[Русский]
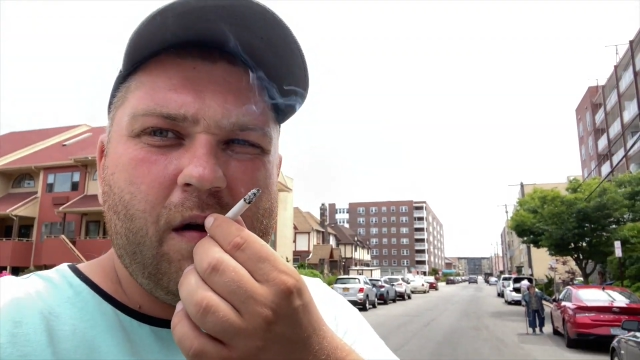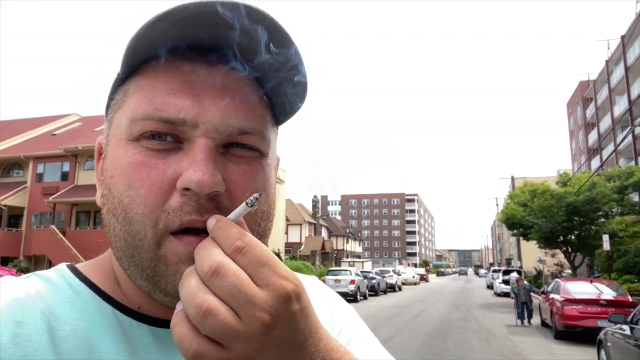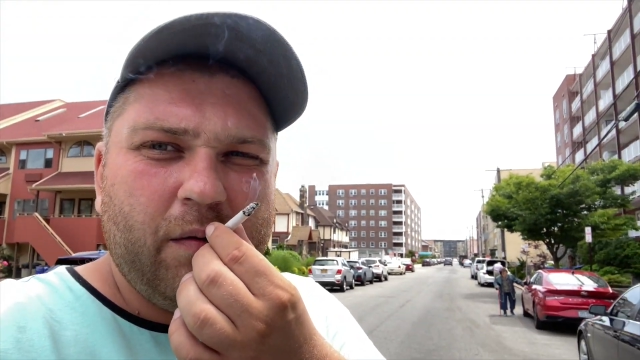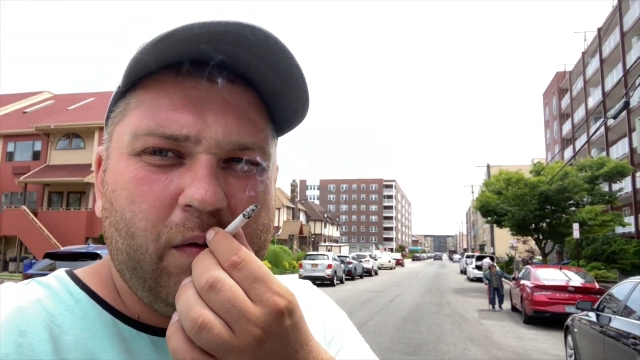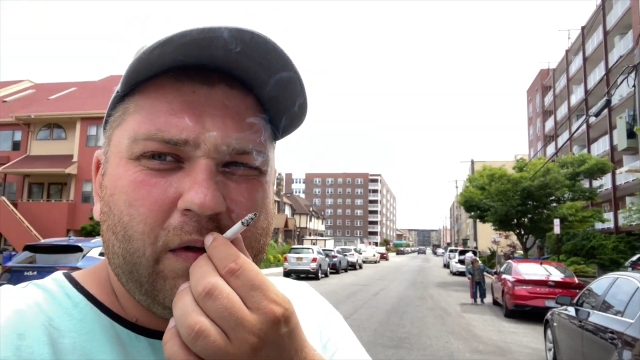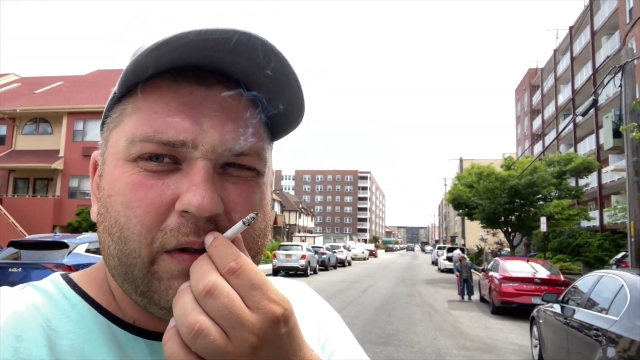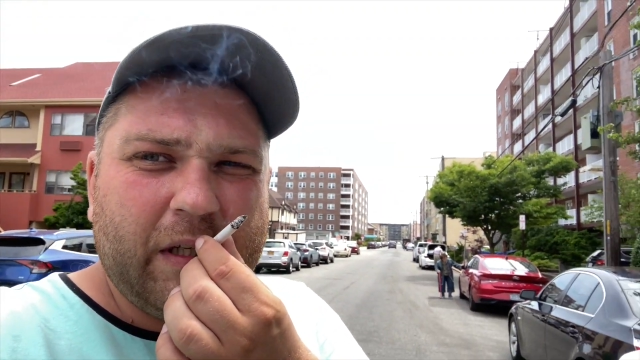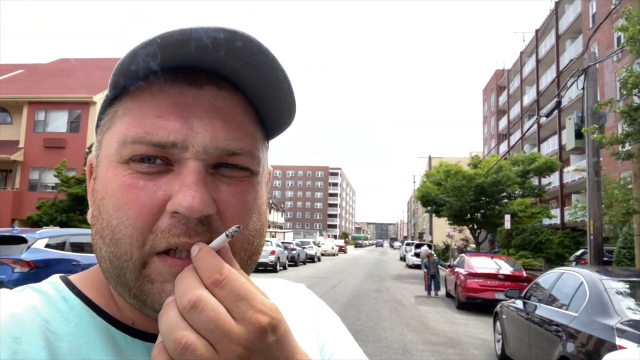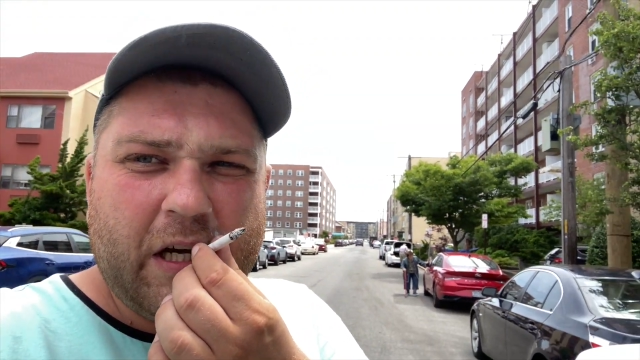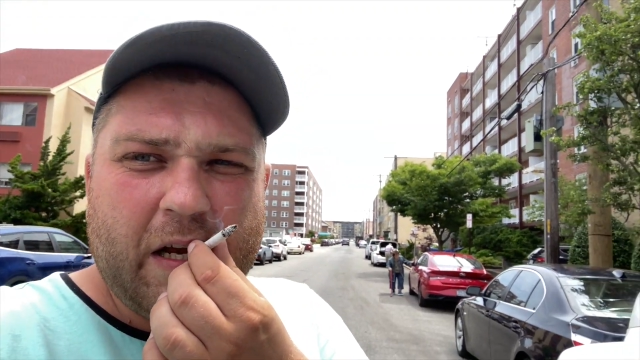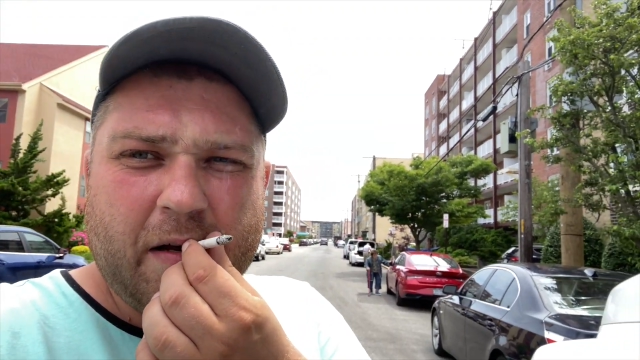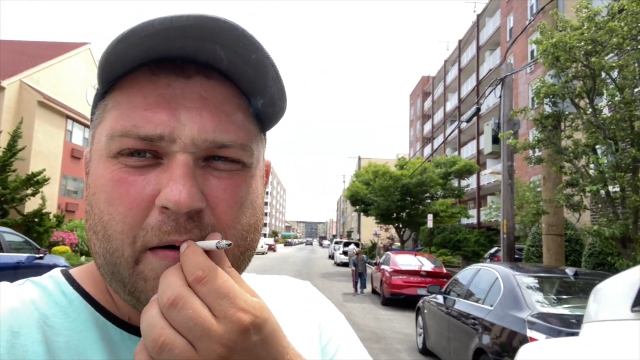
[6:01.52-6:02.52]
Ну вот,
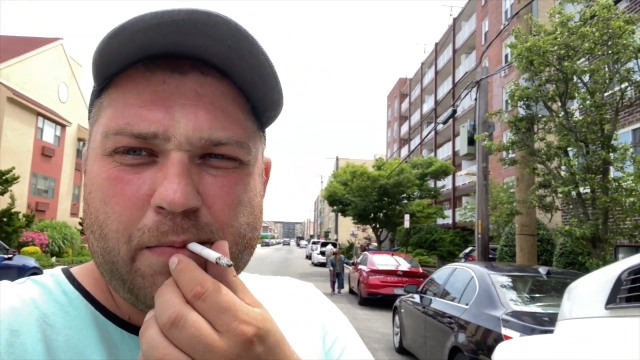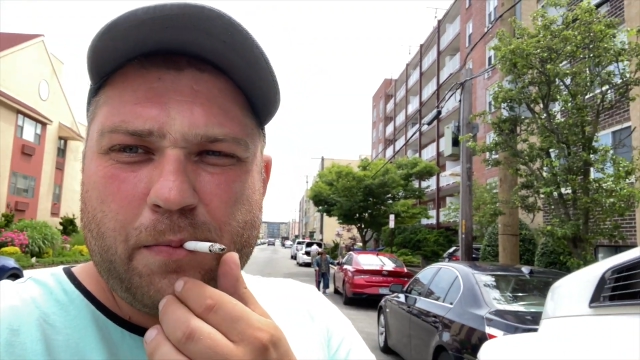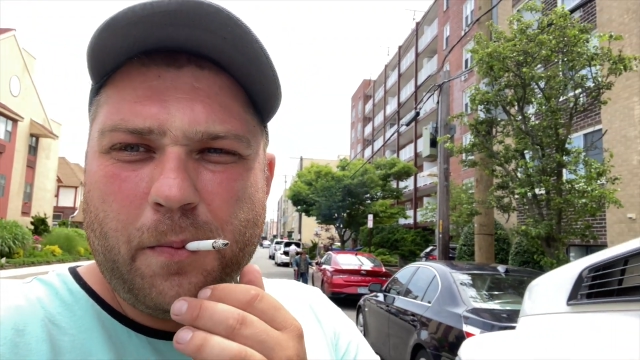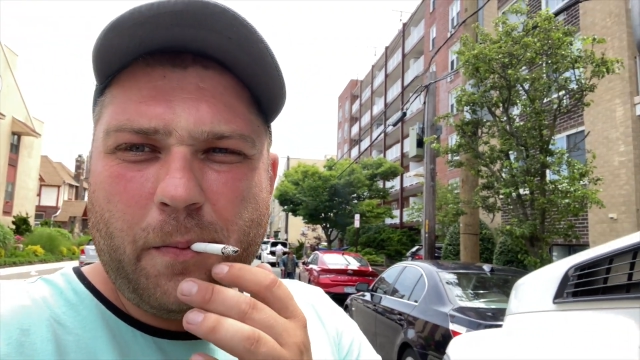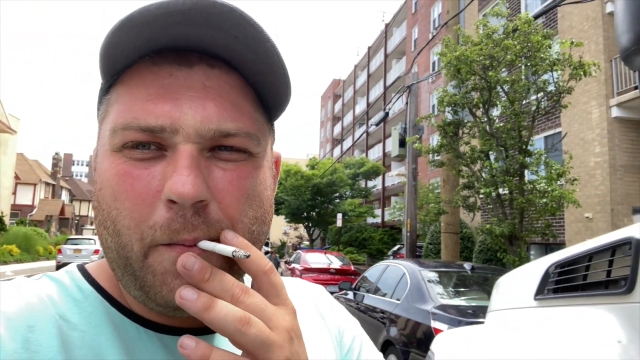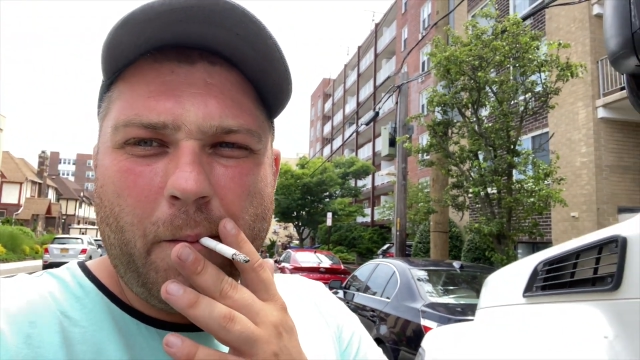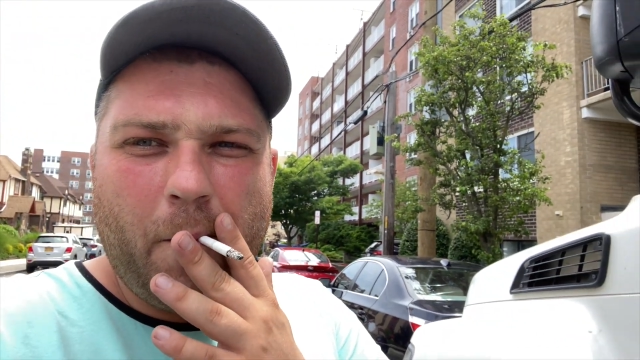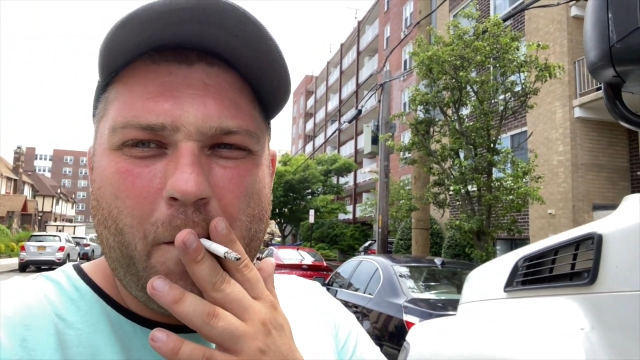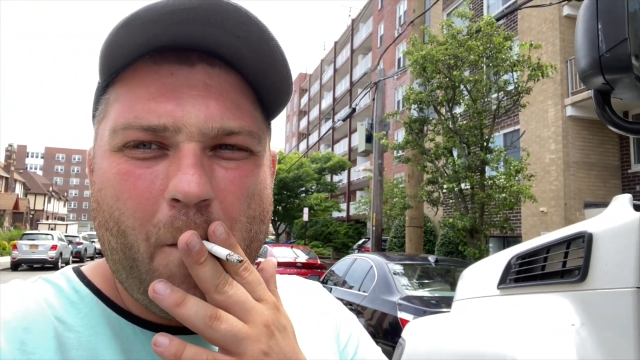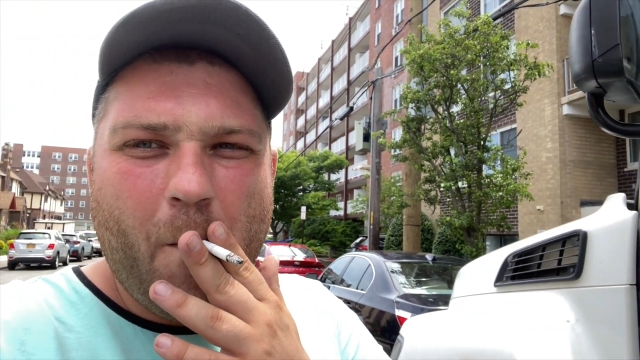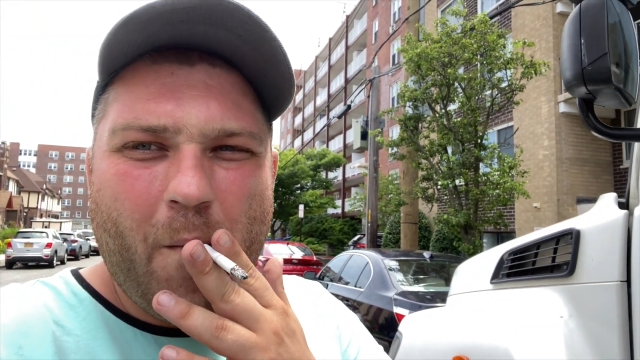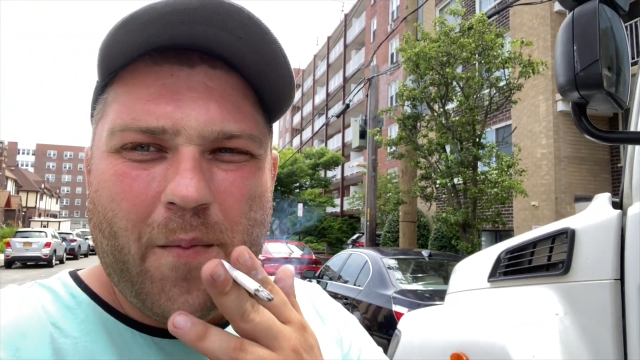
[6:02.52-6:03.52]
начальник
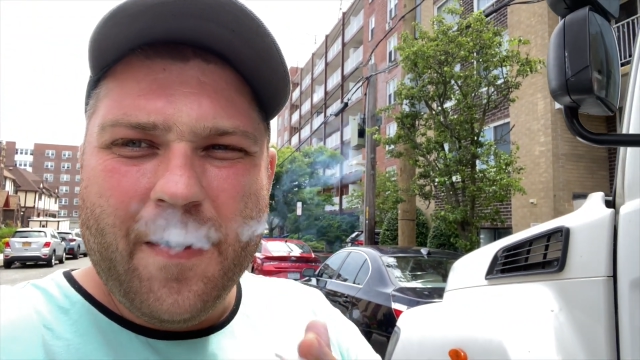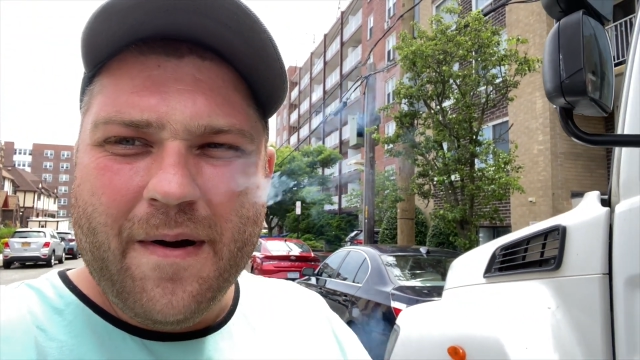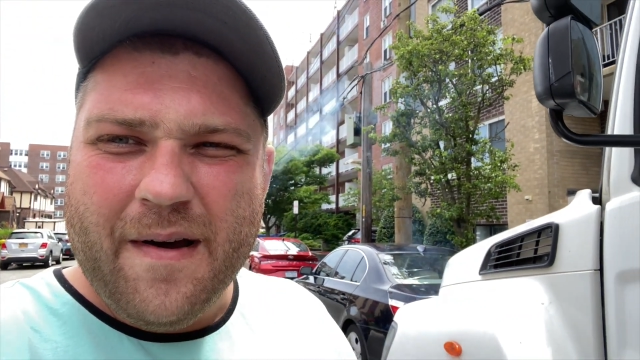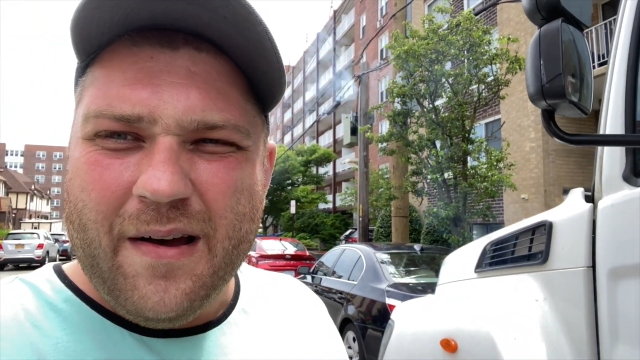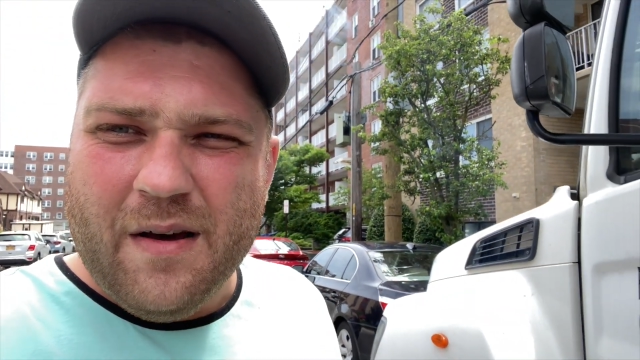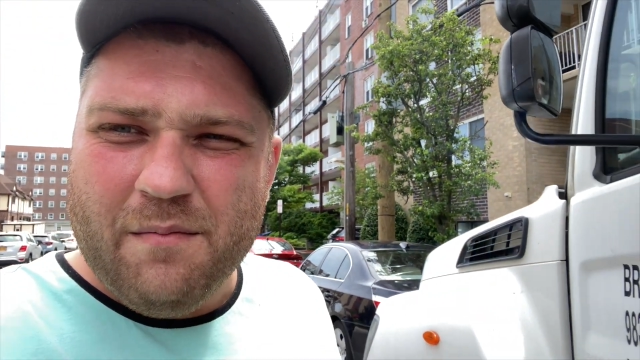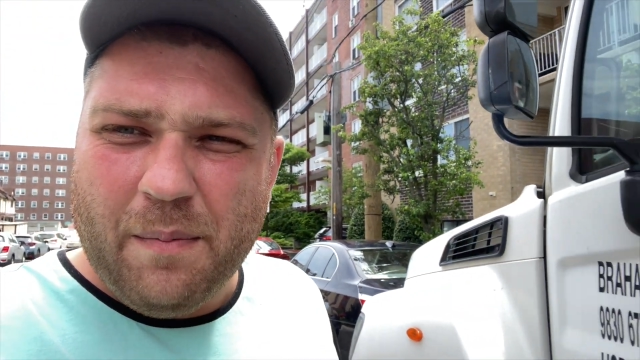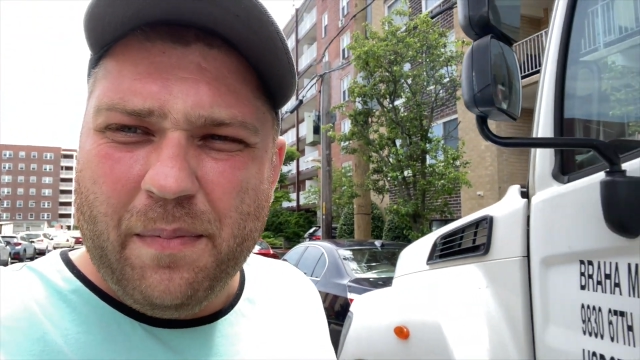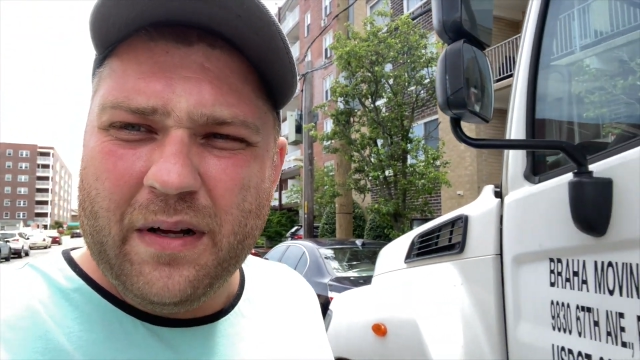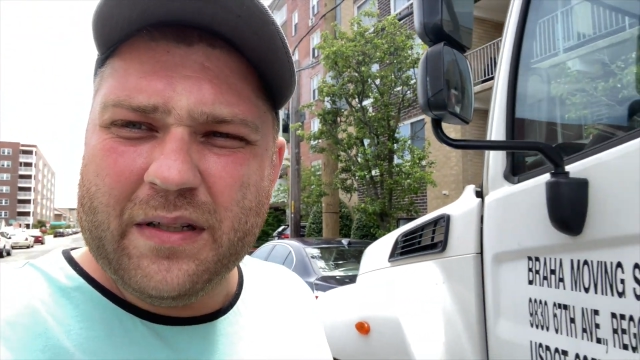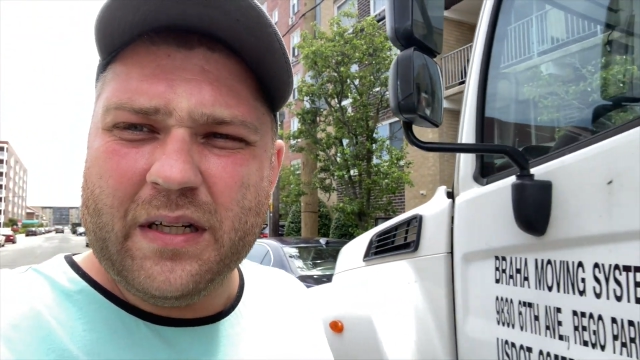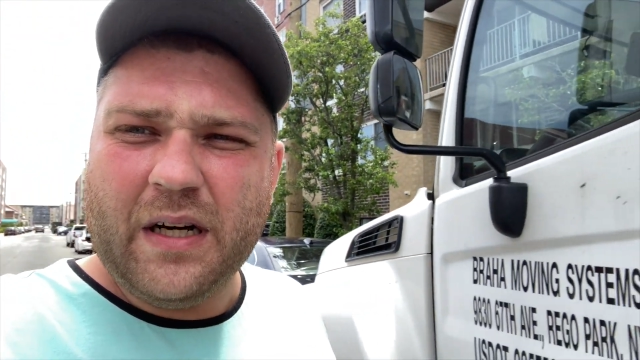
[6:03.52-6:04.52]

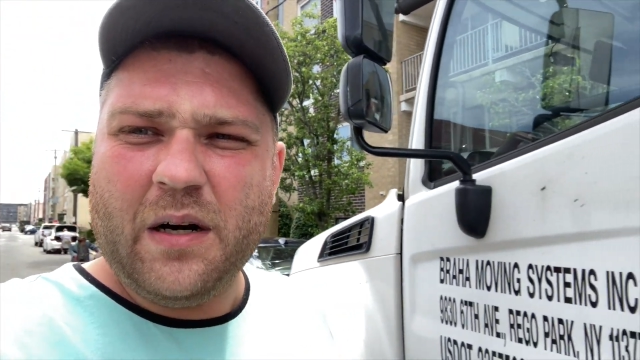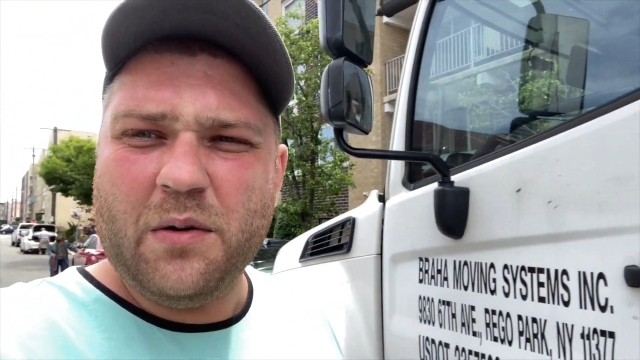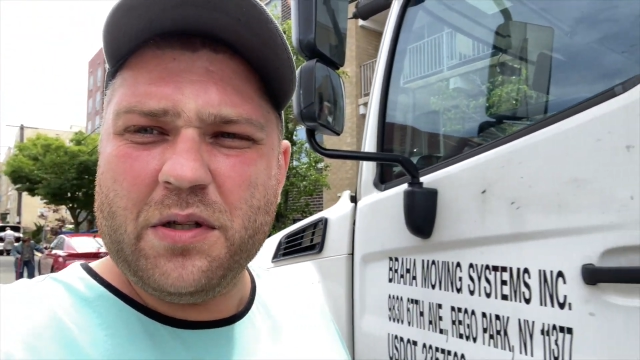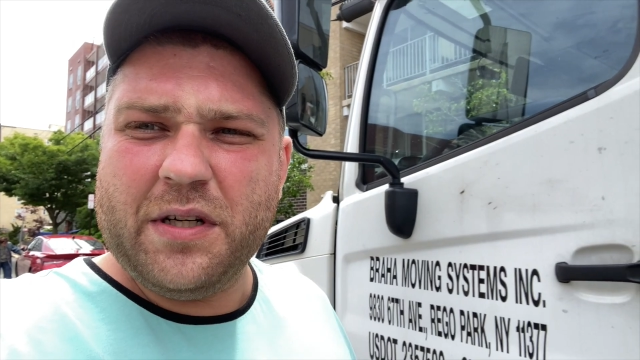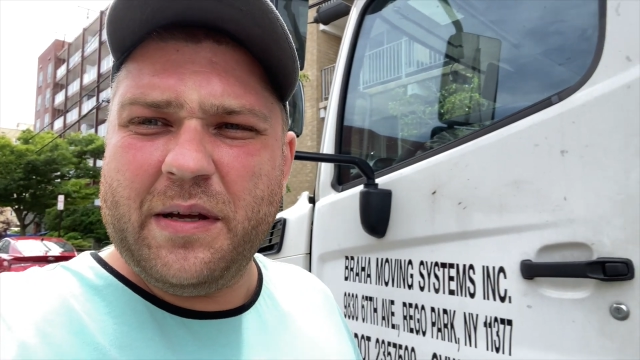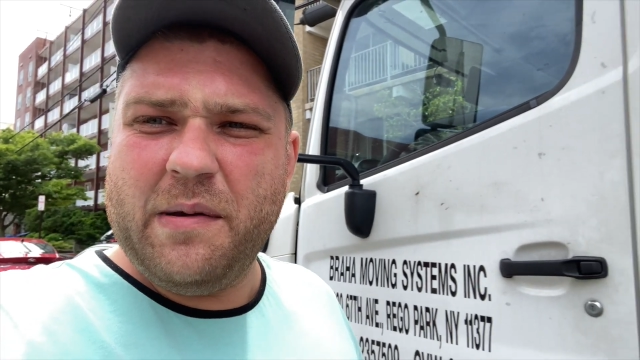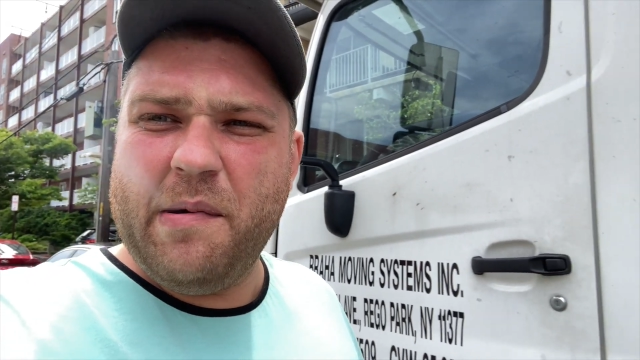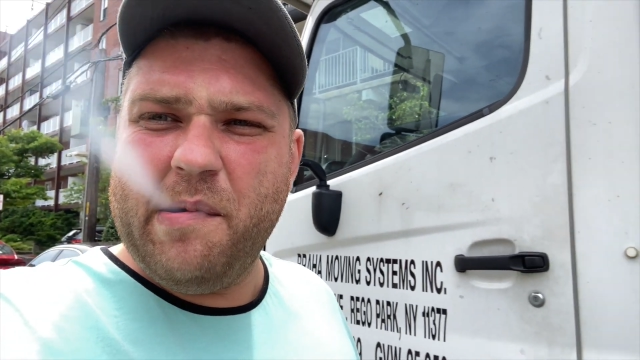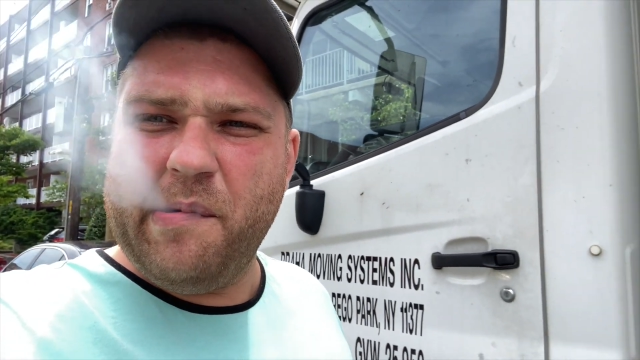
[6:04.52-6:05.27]
Попался хороший,